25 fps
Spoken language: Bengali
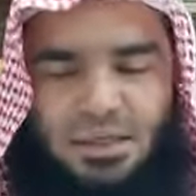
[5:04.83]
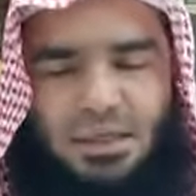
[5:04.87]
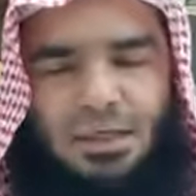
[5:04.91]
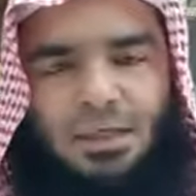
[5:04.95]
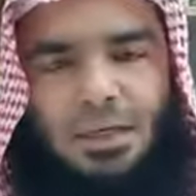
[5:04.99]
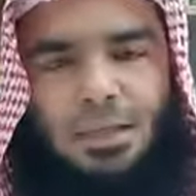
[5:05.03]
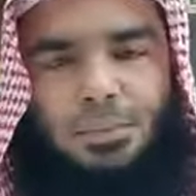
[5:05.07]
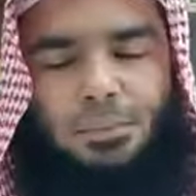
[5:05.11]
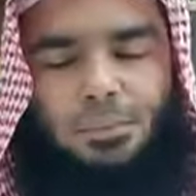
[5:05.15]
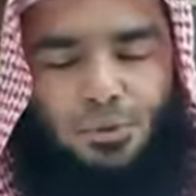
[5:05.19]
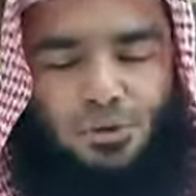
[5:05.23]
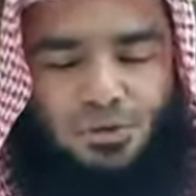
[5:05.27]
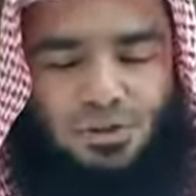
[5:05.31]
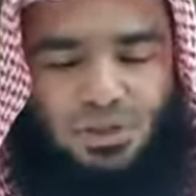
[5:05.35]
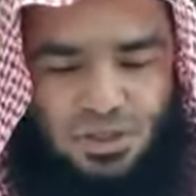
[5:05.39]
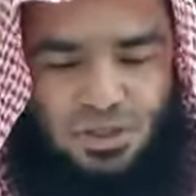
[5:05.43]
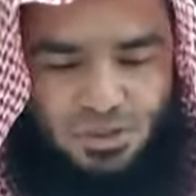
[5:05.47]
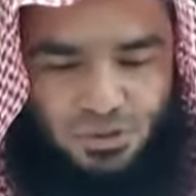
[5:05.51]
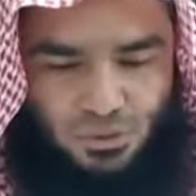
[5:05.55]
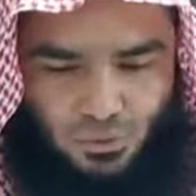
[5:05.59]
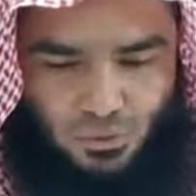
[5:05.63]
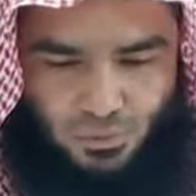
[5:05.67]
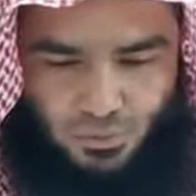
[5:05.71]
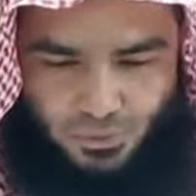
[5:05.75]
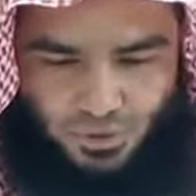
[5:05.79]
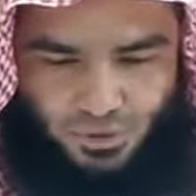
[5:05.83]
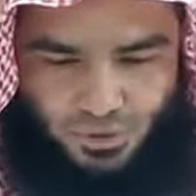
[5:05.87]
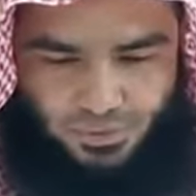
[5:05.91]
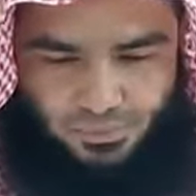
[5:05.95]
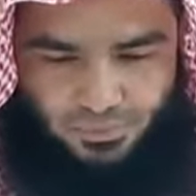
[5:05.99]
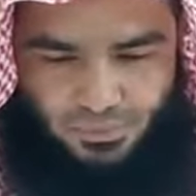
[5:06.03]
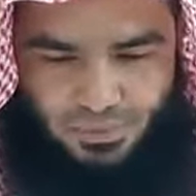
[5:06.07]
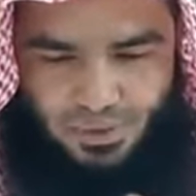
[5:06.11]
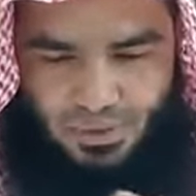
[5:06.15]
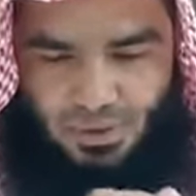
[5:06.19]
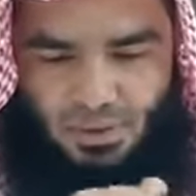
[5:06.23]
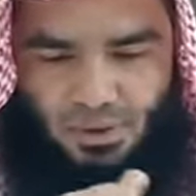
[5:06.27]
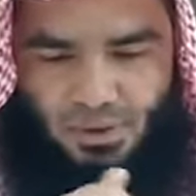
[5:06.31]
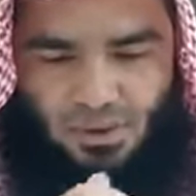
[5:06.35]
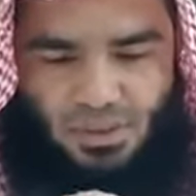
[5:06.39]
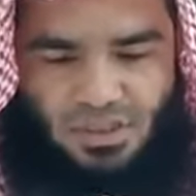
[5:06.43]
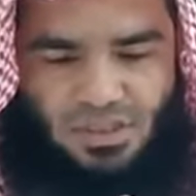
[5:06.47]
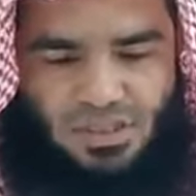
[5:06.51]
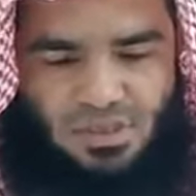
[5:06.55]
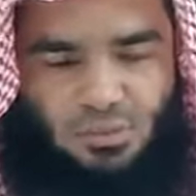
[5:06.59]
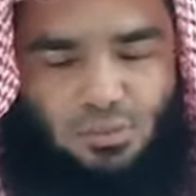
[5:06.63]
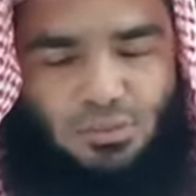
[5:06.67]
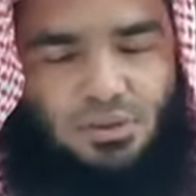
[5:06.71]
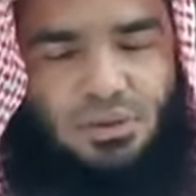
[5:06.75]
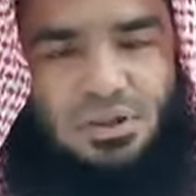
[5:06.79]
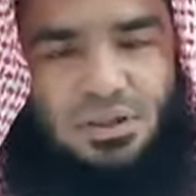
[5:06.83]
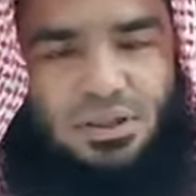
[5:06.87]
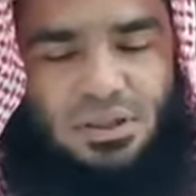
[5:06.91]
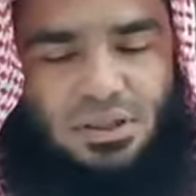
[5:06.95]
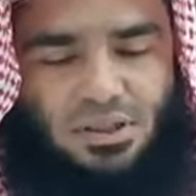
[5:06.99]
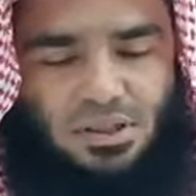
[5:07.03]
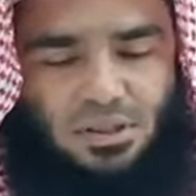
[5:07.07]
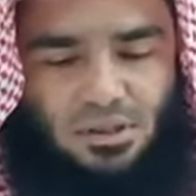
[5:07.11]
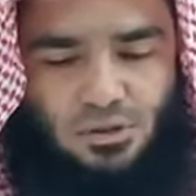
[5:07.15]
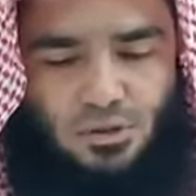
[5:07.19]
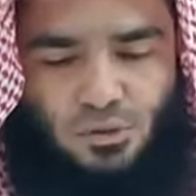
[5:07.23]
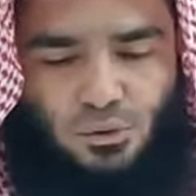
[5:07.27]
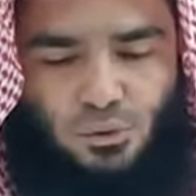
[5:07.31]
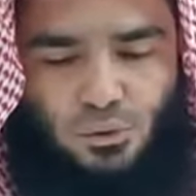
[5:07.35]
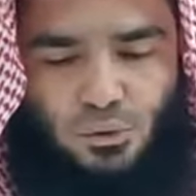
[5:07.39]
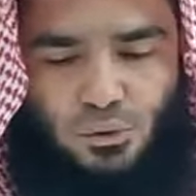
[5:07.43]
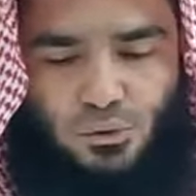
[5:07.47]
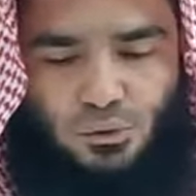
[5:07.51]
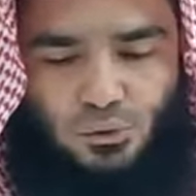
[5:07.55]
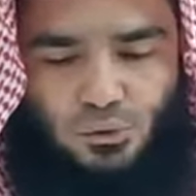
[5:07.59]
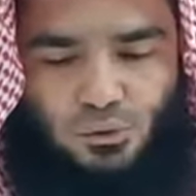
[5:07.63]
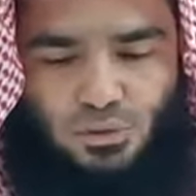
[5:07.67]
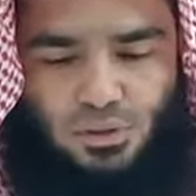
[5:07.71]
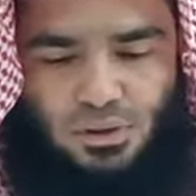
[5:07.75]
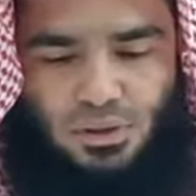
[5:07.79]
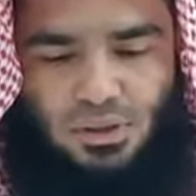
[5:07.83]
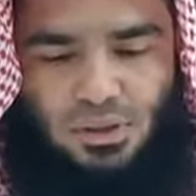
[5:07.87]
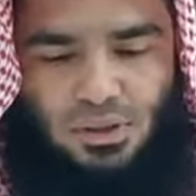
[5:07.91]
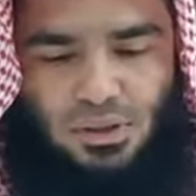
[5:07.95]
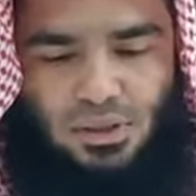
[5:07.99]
থেকে প্রতারিত করে যেমনটি সুরতুল